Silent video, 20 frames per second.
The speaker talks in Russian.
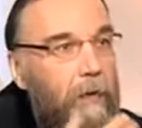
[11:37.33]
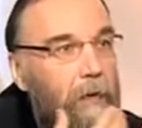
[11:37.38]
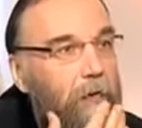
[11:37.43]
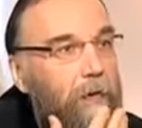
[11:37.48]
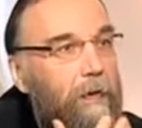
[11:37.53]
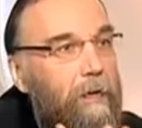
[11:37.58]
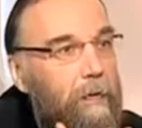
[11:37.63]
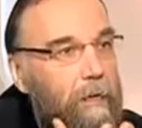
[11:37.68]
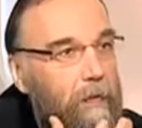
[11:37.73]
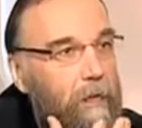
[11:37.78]
То
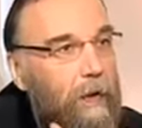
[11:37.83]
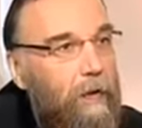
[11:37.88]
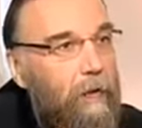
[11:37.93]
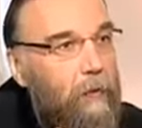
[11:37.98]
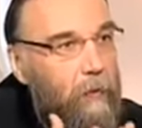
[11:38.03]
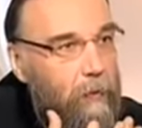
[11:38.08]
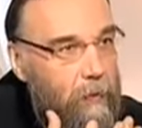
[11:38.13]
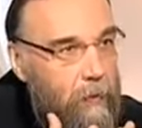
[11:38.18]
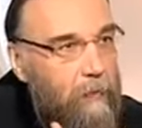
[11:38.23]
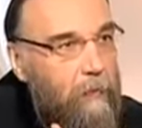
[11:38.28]
есть
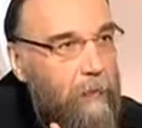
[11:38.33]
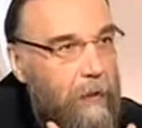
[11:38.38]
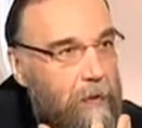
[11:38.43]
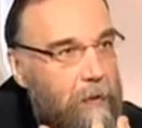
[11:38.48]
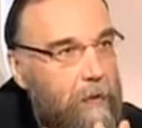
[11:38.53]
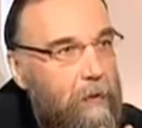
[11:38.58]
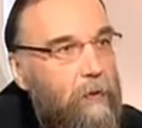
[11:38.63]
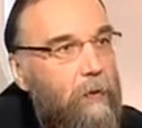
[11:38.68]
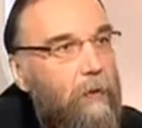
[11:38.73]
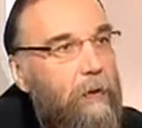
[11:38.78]
это очень
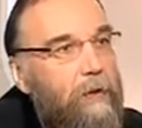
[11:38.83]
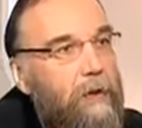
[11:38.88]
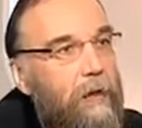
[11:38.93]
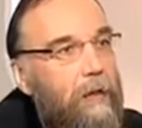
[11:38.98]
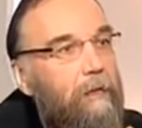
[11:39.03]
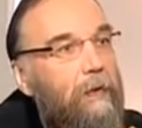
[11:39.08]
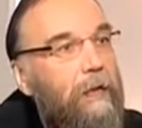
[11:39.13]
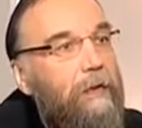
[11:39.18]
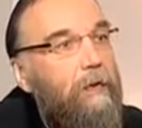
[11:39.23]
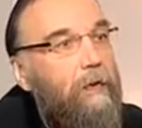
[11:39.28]
важно, что
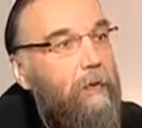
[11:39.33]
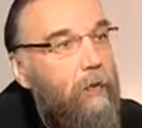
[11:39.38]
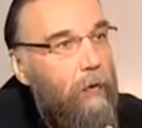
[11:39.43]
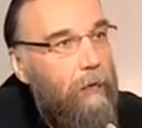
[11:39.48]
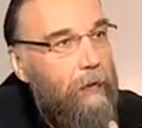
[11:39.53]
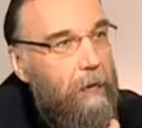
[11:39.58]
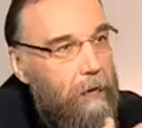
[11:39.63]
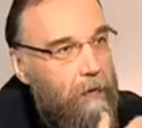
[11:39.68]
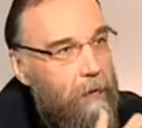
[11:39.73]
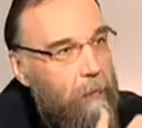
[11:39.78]
лежало в
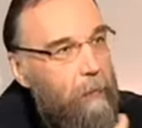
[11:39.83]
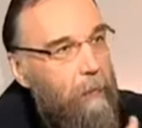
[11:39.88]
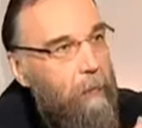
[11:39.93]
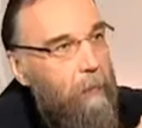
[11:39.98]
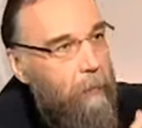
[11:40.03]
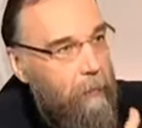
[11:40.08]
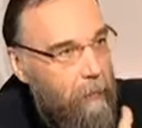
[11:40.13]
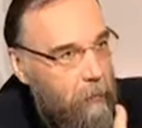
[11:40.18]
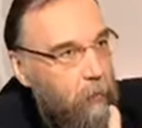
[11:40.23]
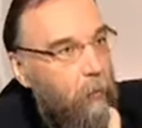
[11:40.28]
основе, даже
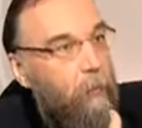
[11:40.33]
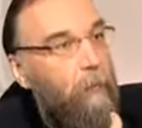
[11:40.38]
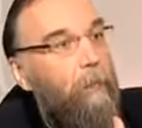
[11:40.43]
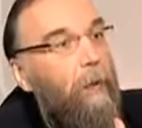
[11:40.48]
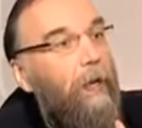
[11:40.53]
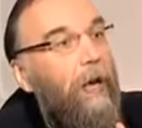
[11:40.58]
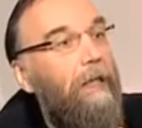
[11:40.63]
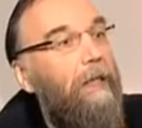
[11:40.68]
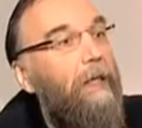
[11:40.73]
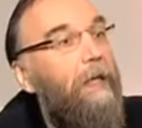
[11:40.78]
что
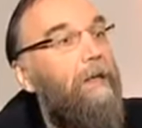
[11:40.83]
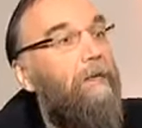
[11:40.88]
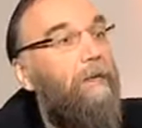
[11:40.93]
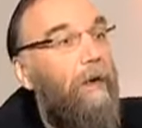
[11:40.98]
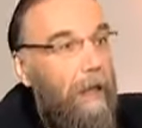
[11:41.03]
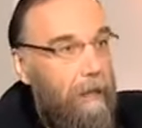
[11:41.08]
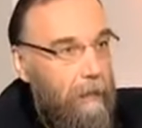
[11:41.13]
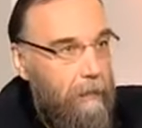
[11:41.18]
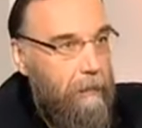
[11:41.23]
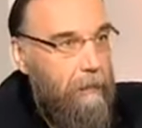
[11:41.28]

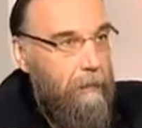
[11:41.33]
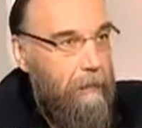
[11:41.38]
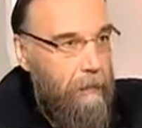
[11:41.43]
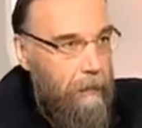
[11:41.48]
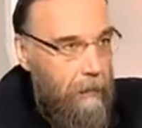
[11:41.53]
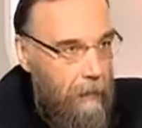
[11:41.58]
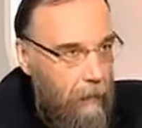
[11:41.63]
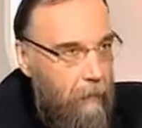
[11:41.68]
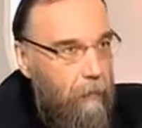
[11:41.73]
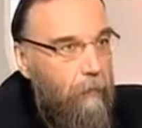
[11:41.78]

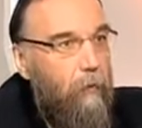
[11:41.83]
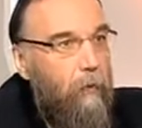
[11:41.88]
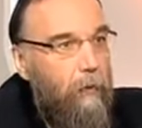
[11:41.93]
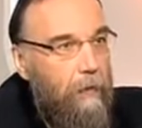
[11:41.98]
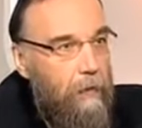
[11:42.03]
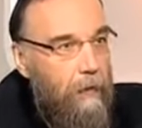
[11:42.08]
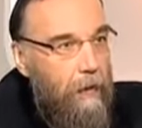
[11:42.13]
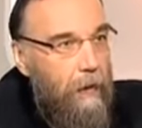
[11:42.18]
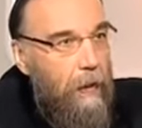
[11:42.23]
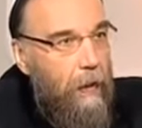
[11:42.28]
преодолевалось в
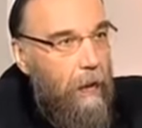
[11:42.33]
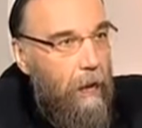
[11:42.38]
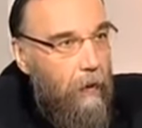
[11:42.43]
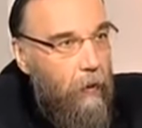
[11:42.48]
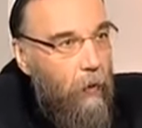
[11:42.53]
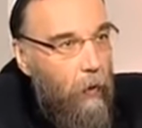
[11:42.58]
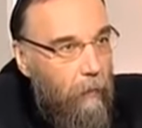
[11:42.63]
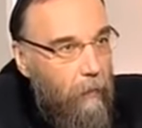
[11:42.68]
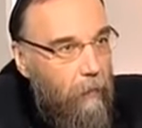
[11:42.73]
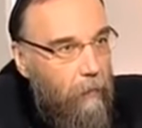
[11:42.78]
ходе
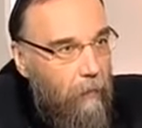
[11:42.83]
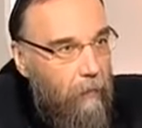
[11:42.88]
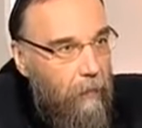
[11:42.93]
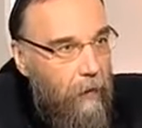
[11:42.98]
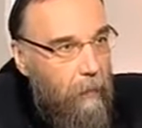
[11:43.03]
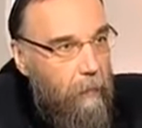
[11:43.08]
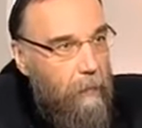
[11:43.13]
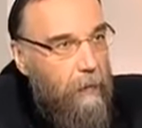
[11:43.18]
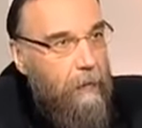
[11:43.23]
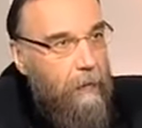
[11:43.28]
нового
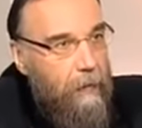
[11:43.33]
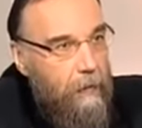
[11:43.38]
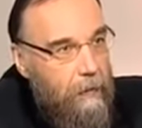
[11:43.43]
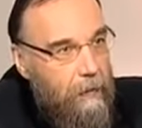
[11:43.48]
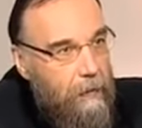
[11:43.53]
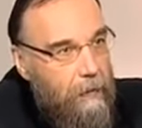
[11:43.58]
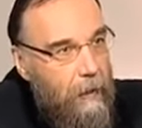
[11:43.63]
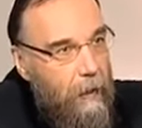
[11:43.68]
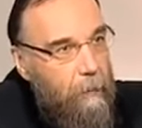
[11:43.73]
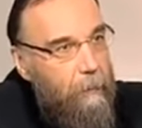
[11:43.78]

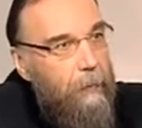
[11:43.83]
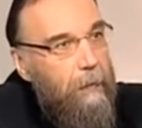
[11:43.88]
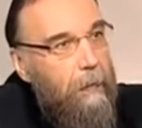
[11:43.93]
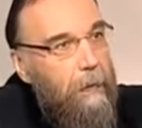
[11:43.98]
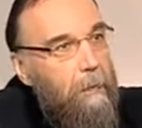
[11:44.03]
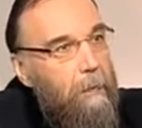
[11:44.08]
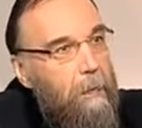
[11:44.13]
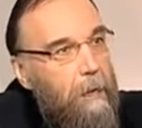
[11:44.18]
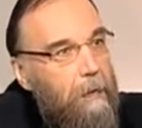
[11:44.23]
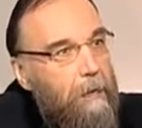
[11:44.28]
времени.
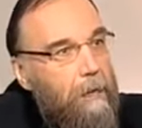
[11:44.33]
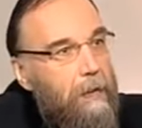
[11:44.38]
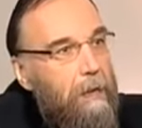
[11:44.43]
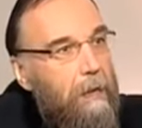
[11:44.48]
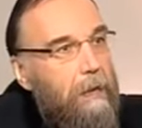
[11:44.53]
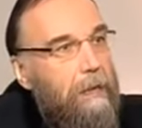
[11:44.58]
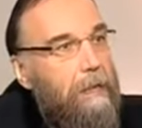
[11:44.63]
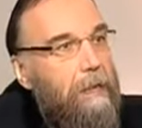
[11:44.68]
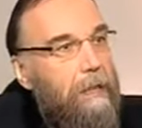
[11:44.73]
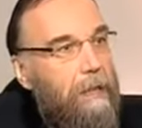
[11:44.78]
Запад имел
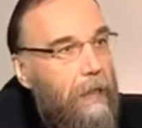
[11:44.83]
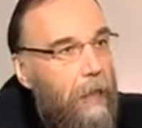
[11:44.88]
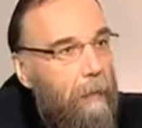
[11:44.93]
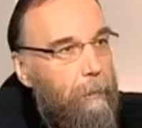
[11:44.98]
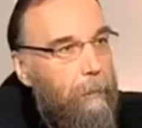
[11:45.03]
дело с